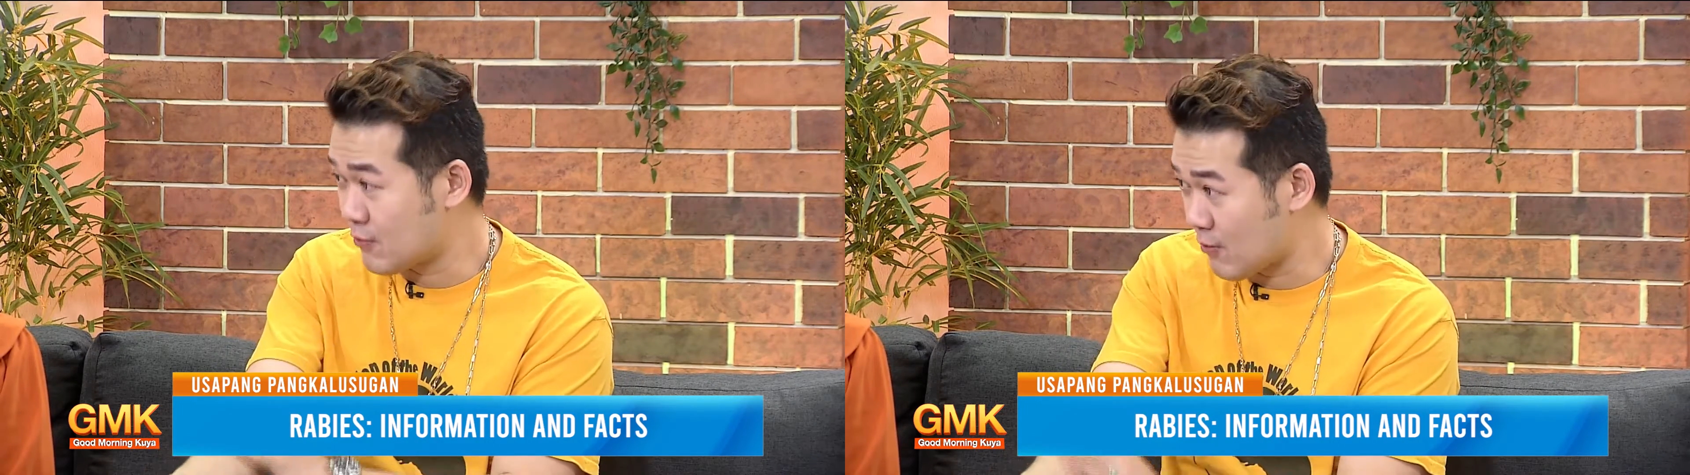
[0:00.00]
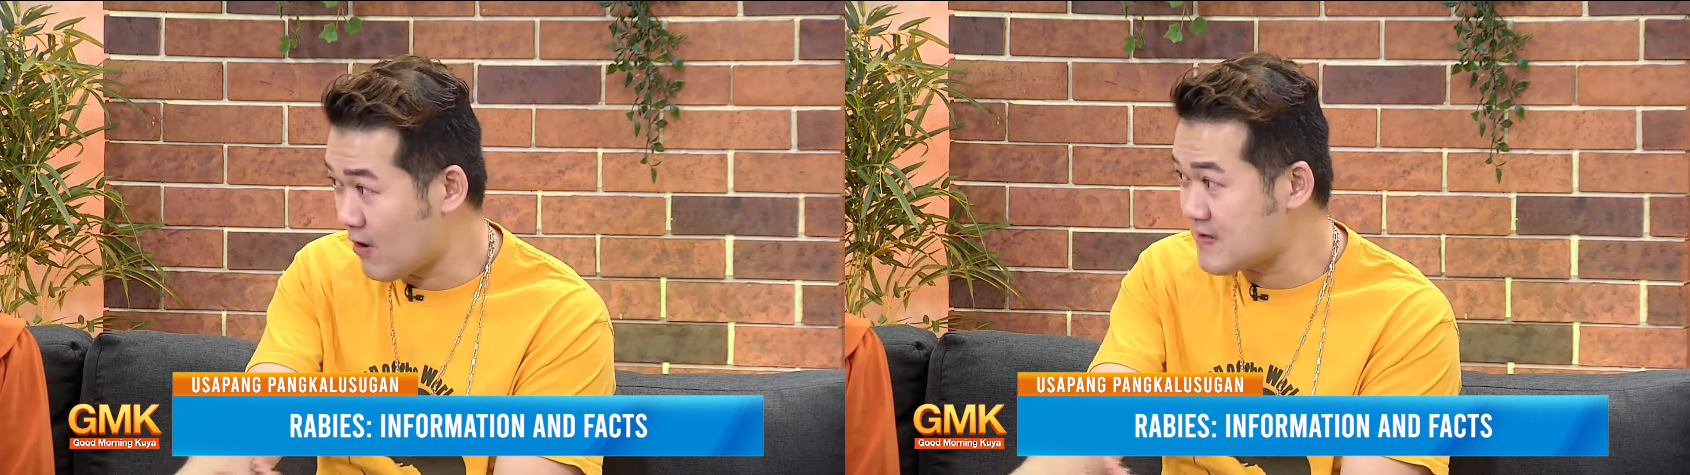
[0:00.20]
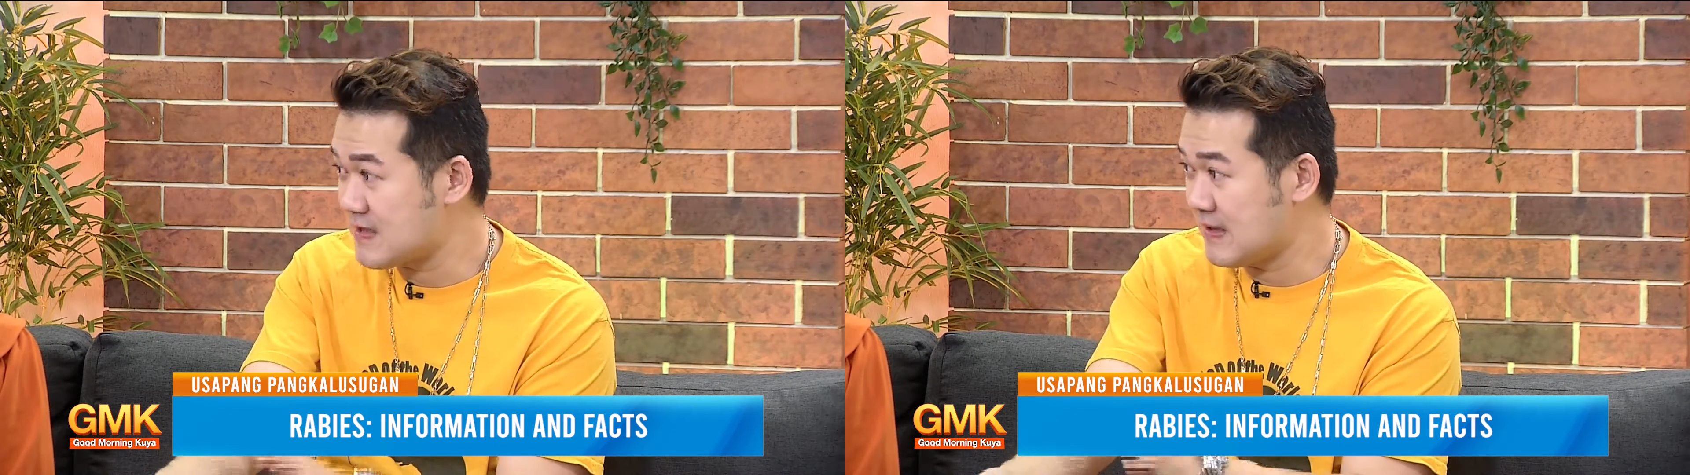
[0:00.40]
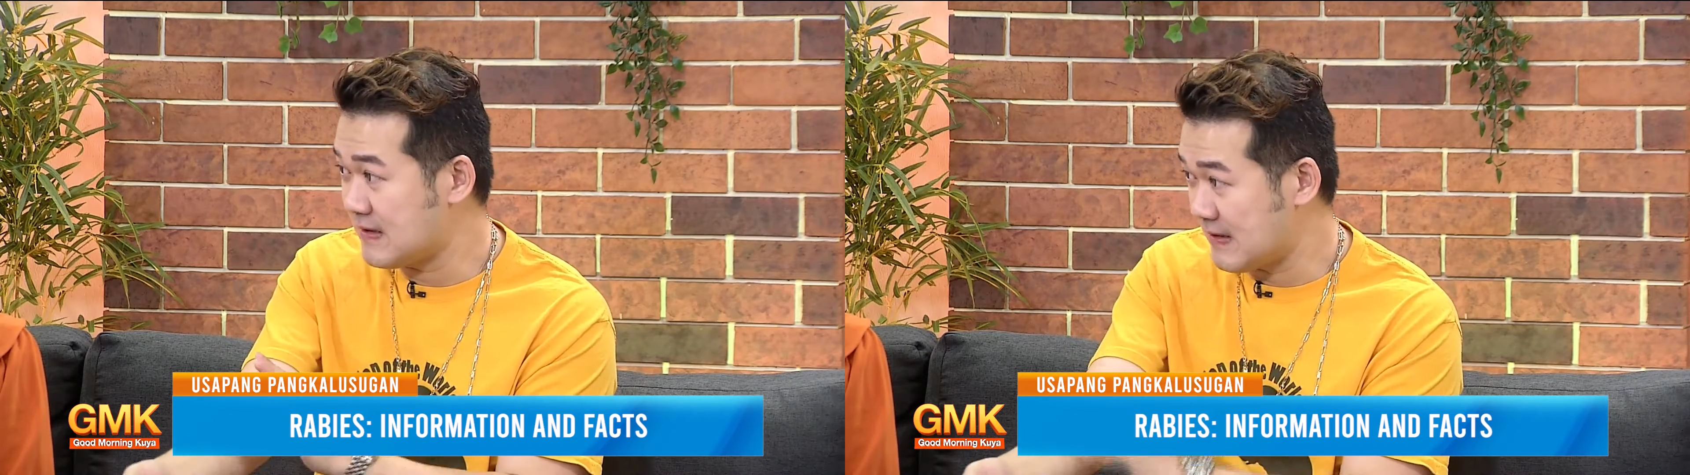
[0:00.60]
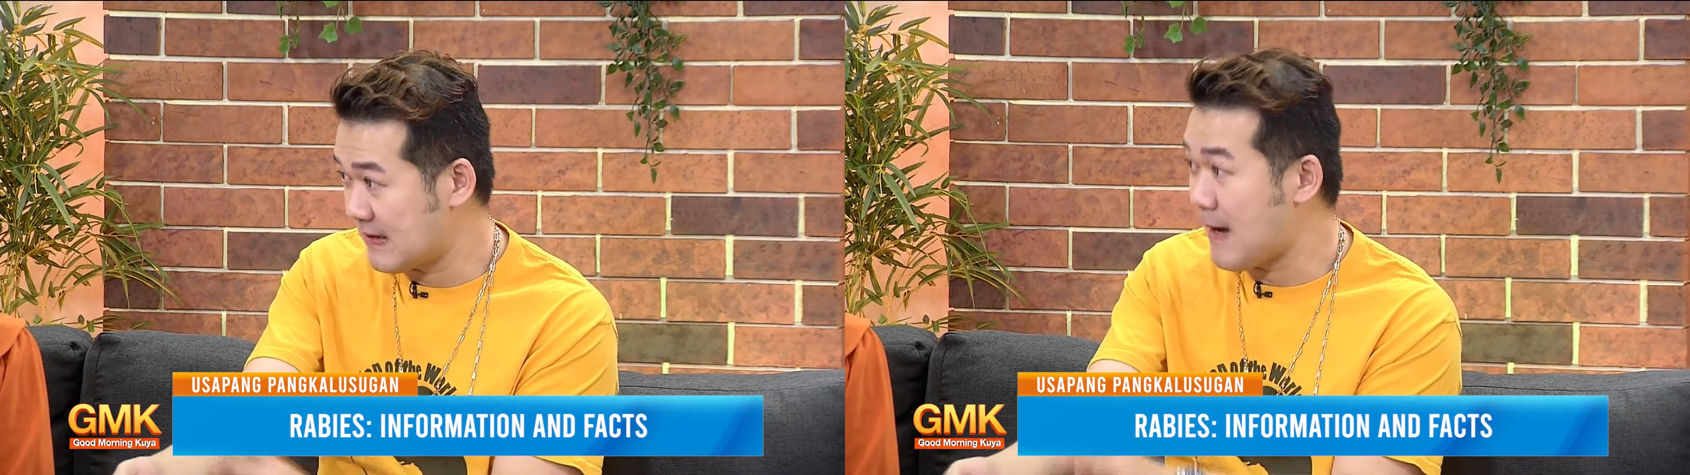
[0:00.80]

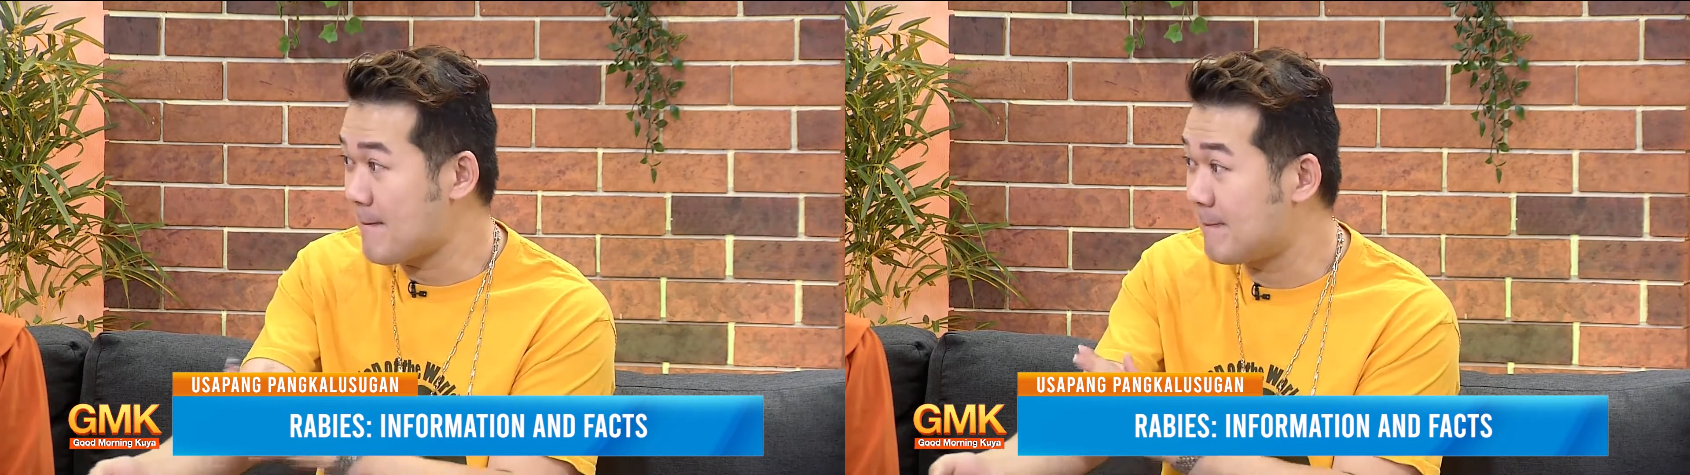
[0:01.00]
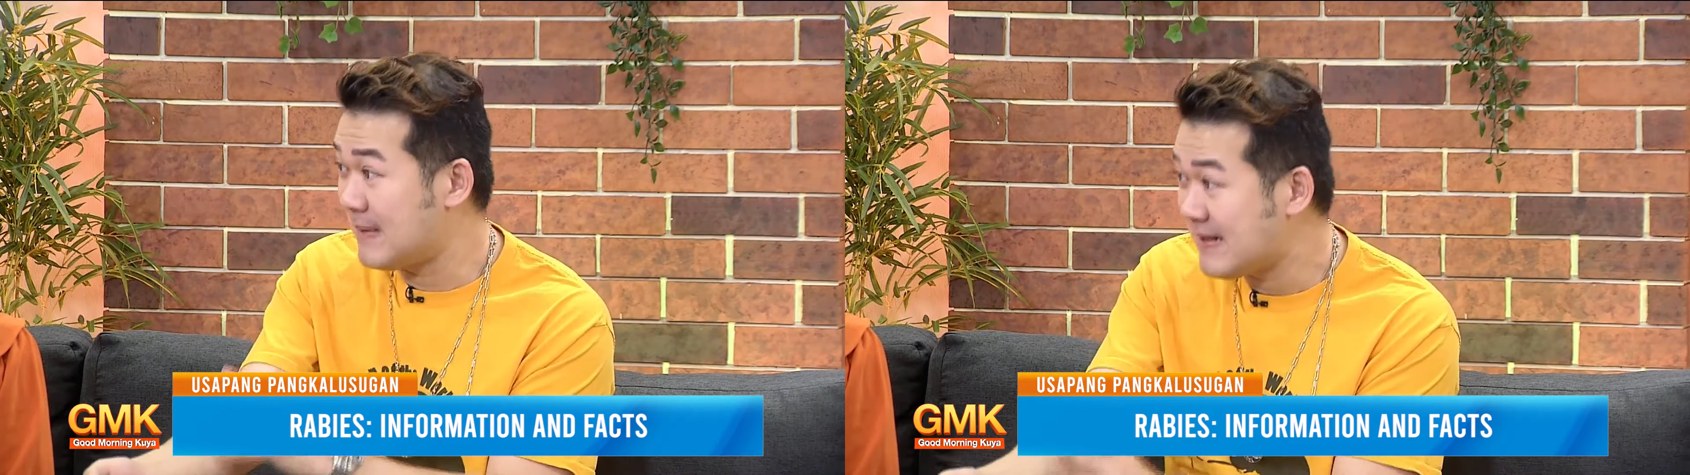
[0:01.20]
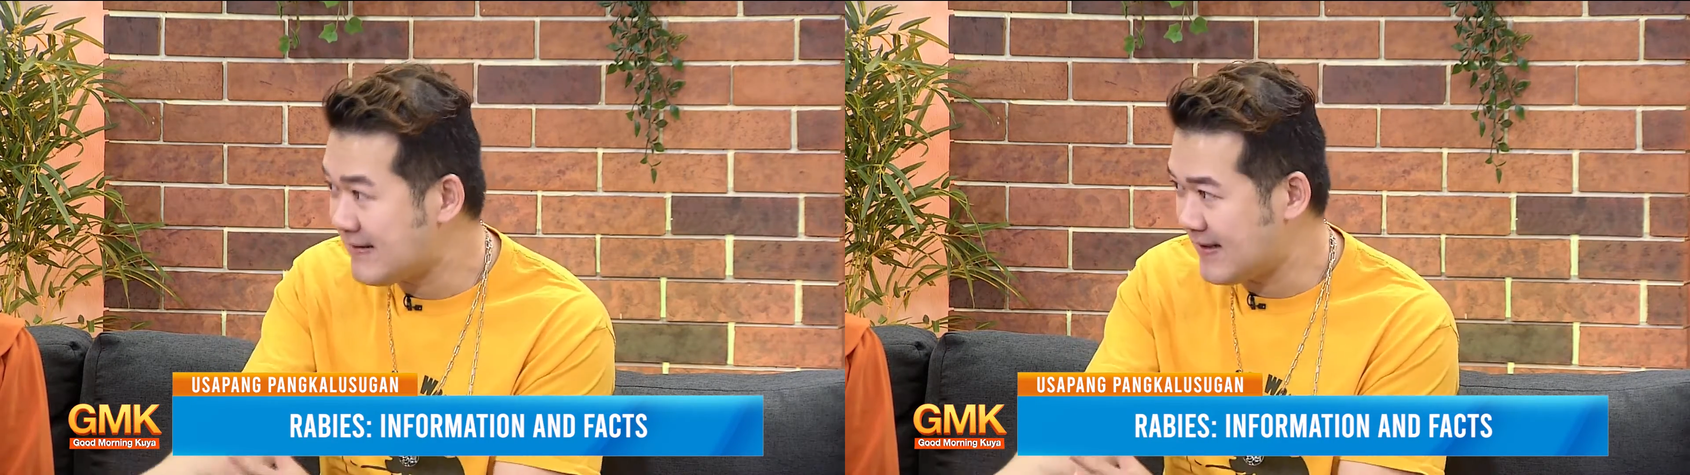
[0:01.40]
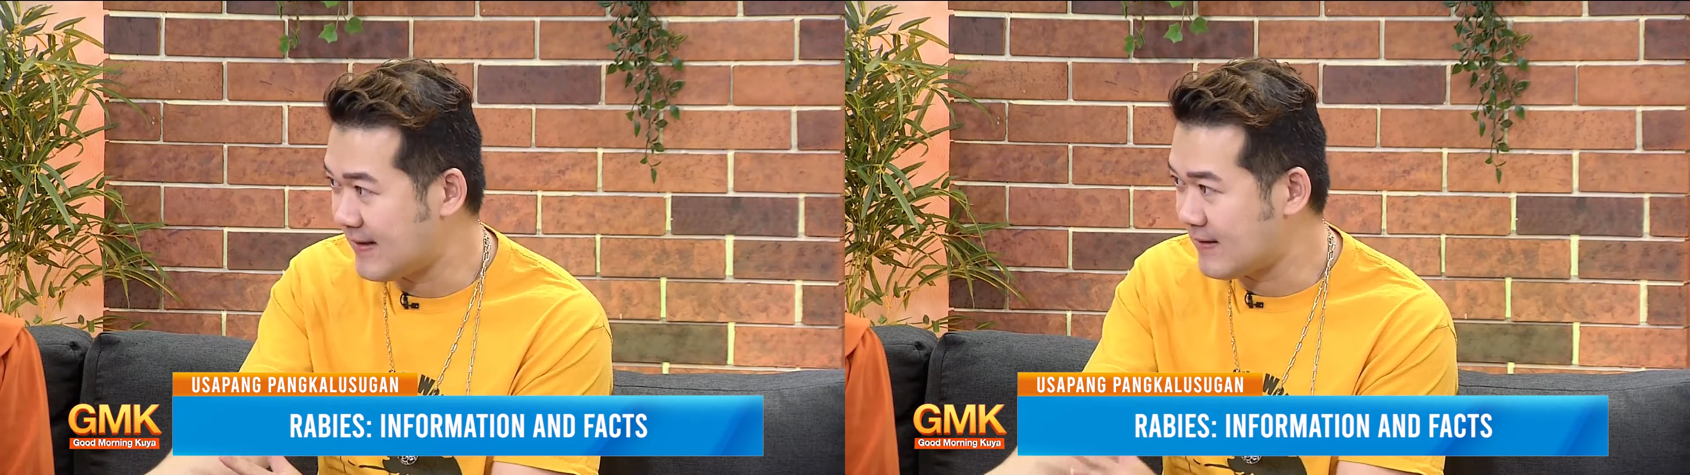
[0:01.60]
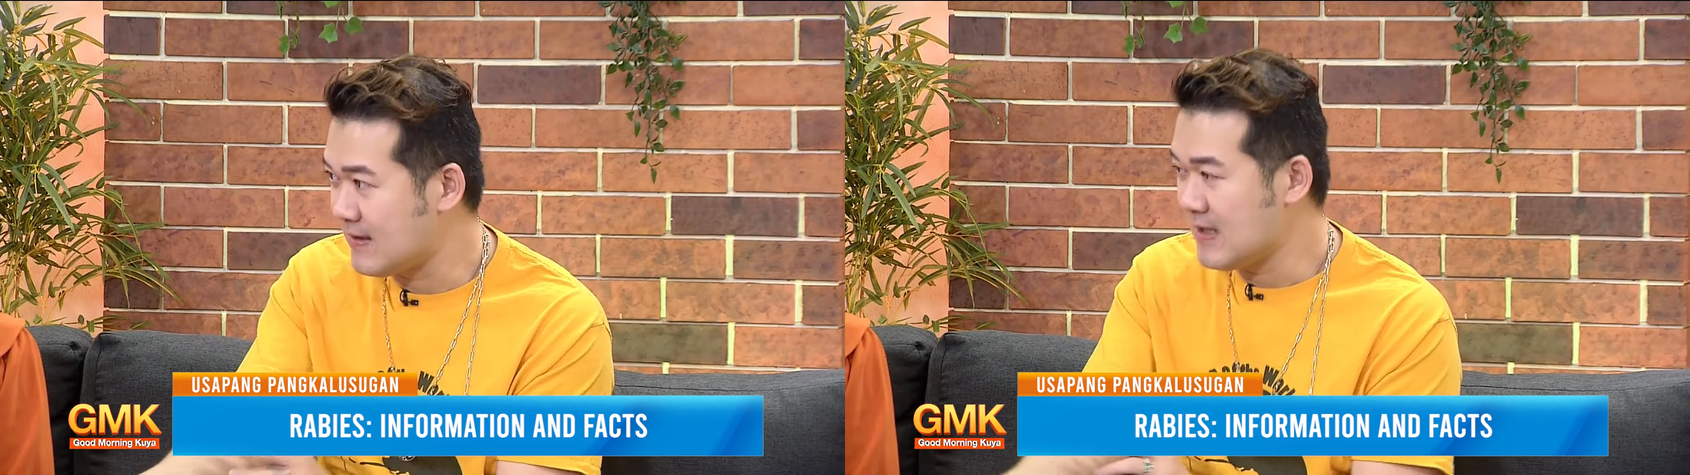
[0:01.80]
grossly talagang
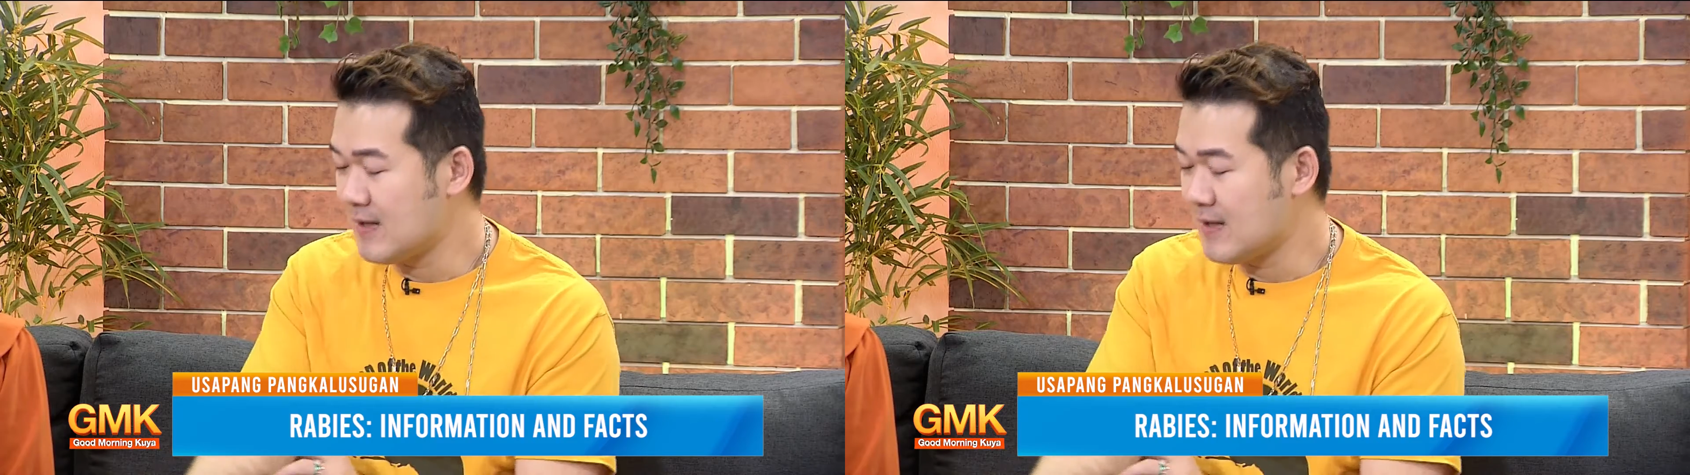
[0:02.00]
bleeding.